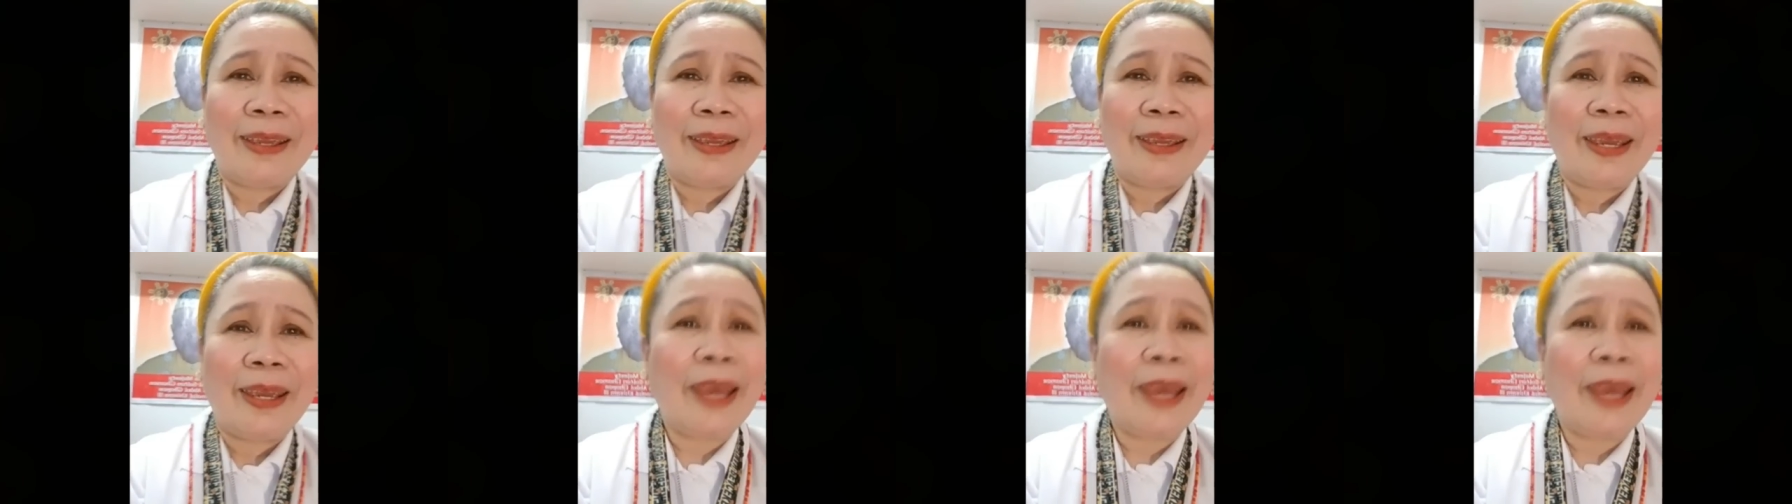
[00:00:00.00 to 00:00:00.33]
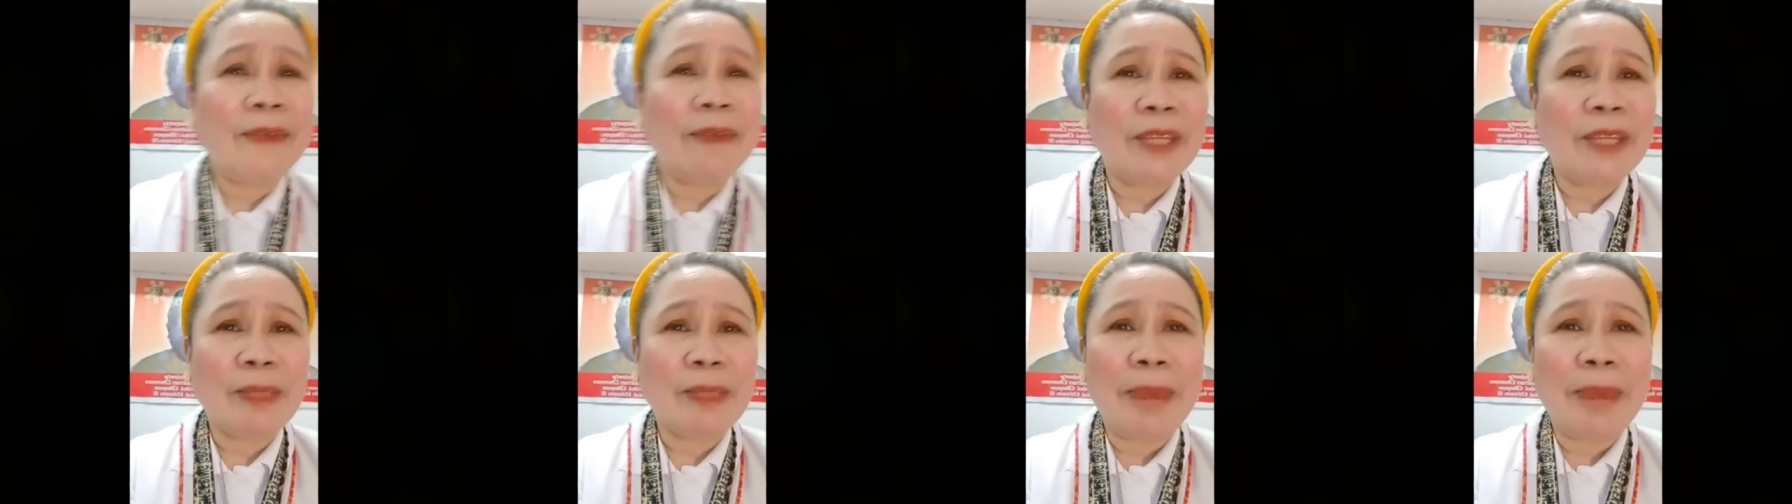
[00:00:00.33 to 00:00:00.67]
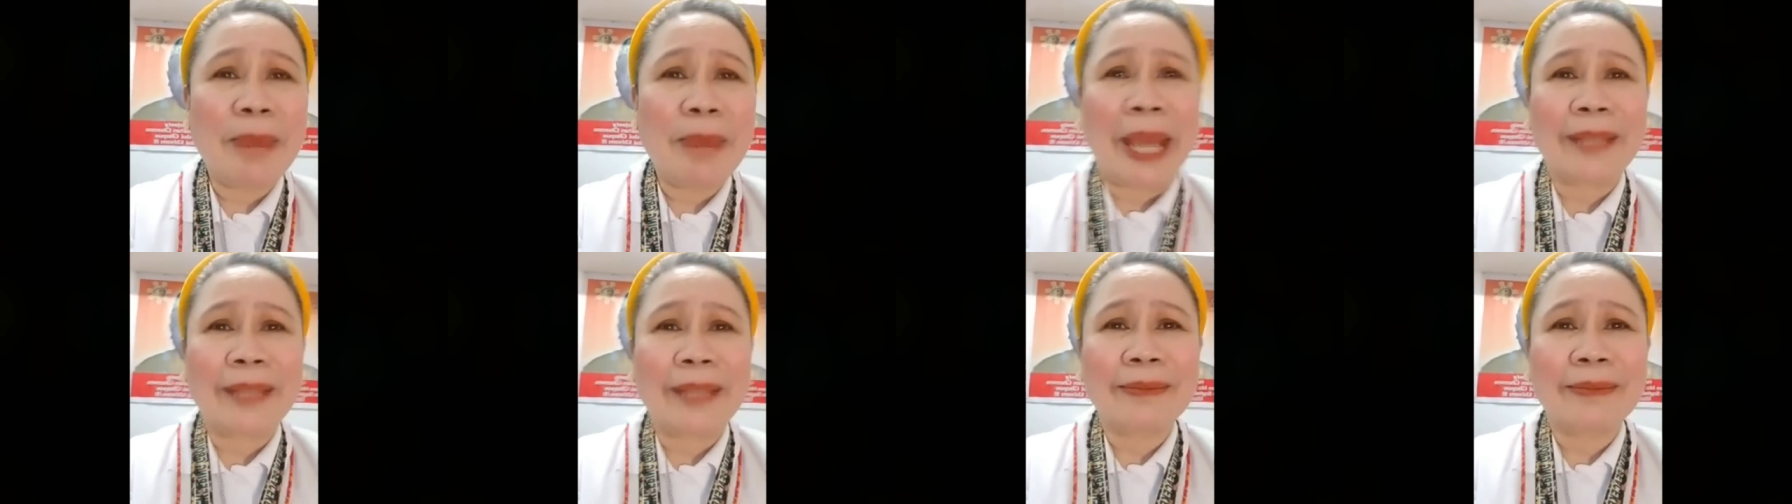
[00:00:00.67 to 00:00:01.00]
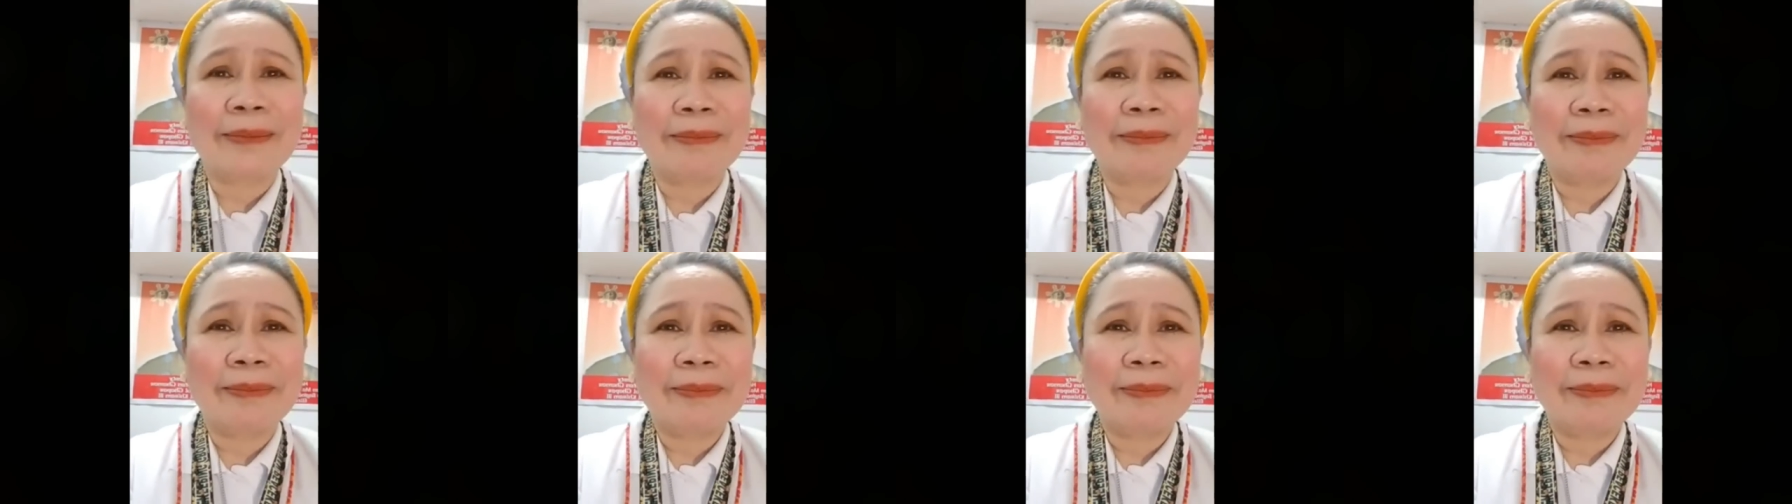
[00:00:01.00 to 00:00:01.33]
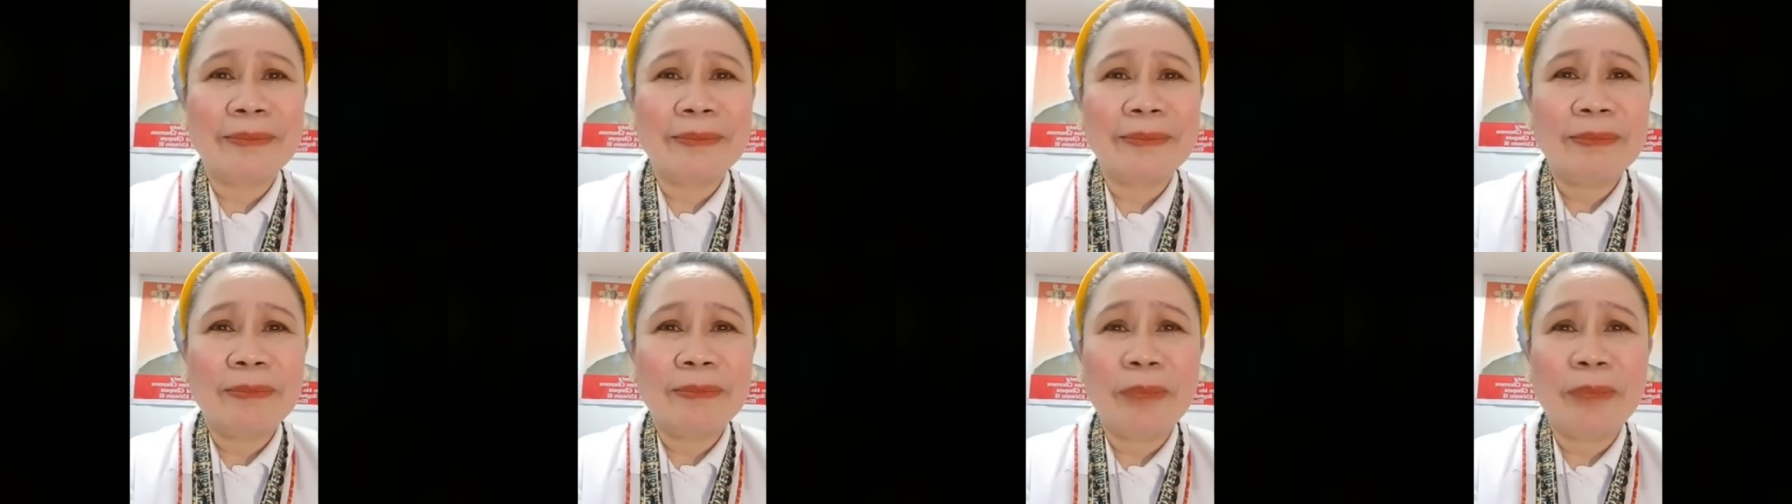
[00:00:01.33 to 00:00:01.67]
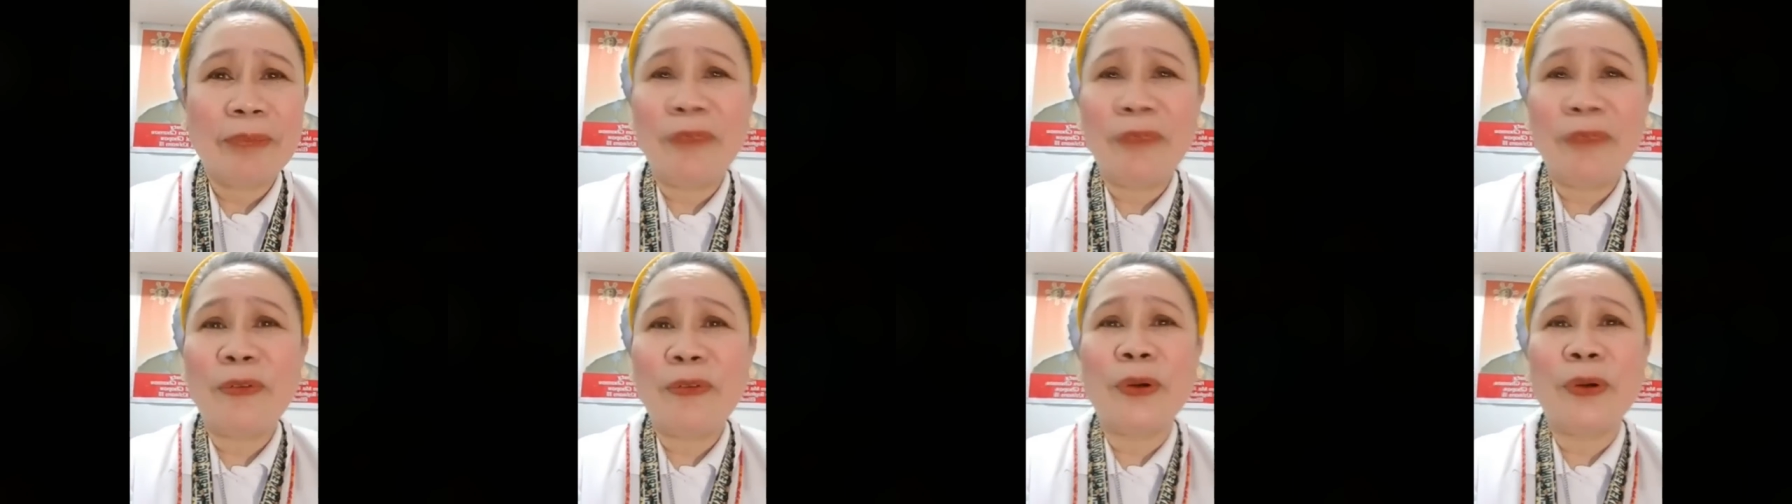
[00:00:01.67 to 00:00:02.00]
lalo na
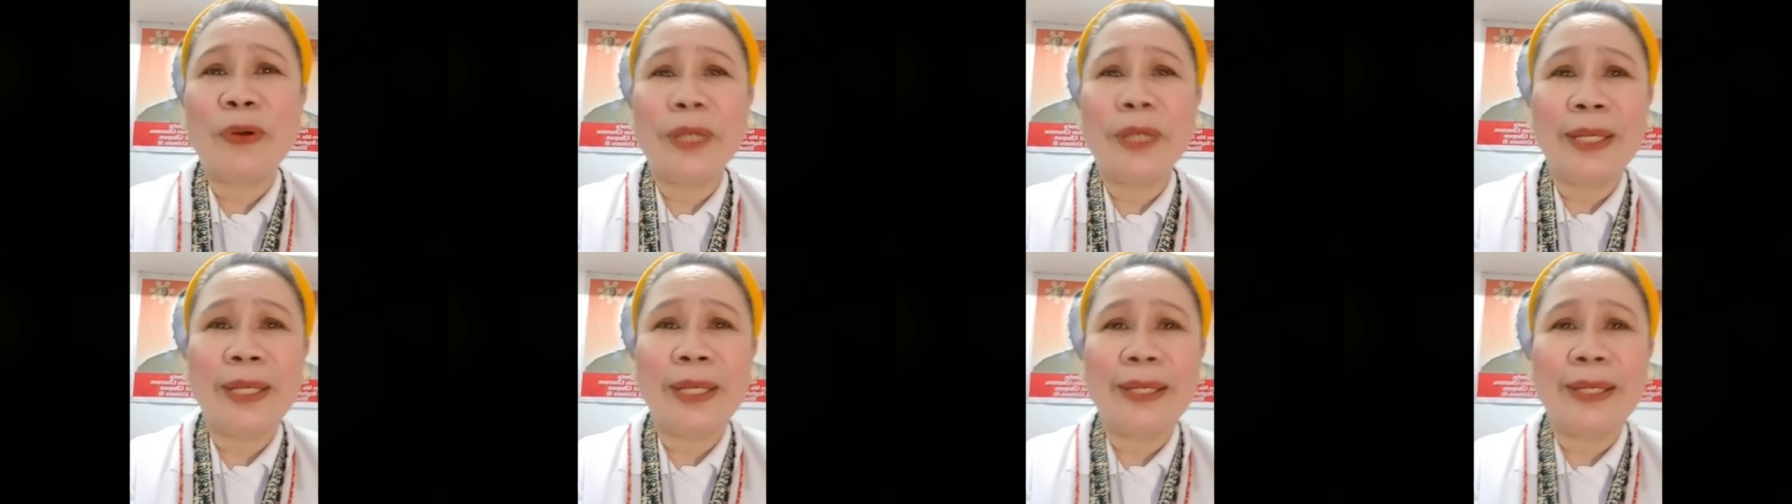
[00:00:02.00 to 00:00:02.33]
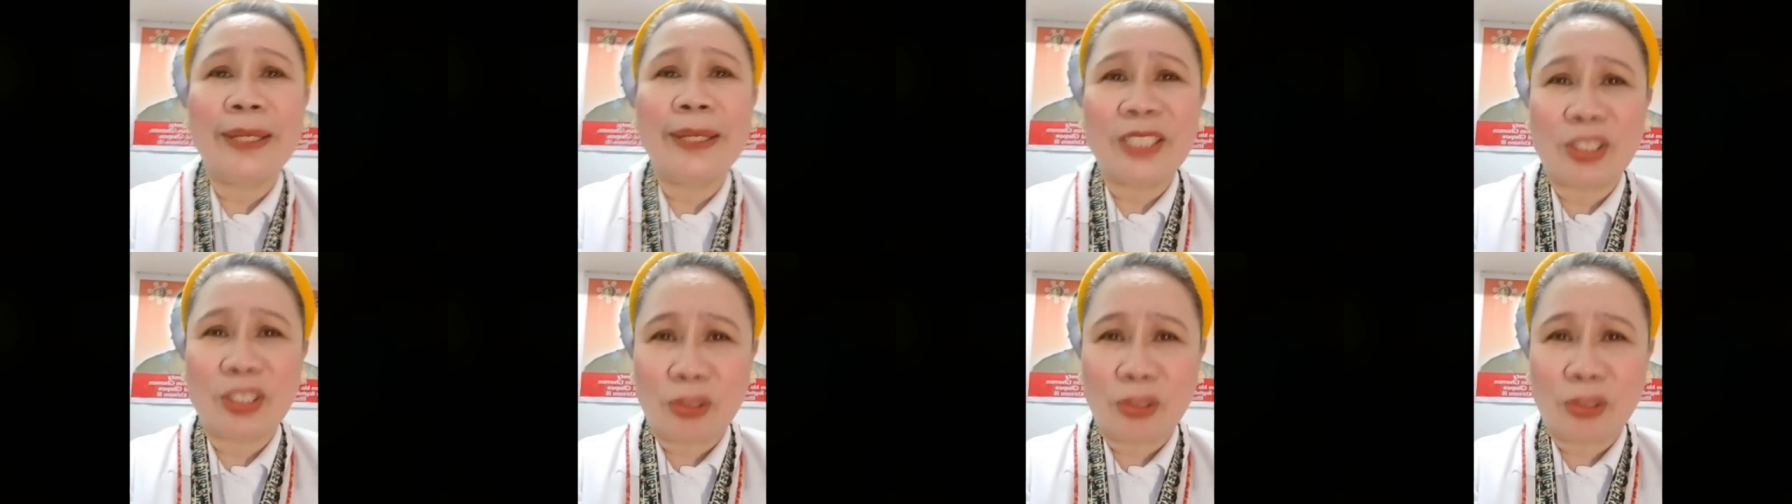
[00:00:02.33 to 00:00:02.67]
sa akin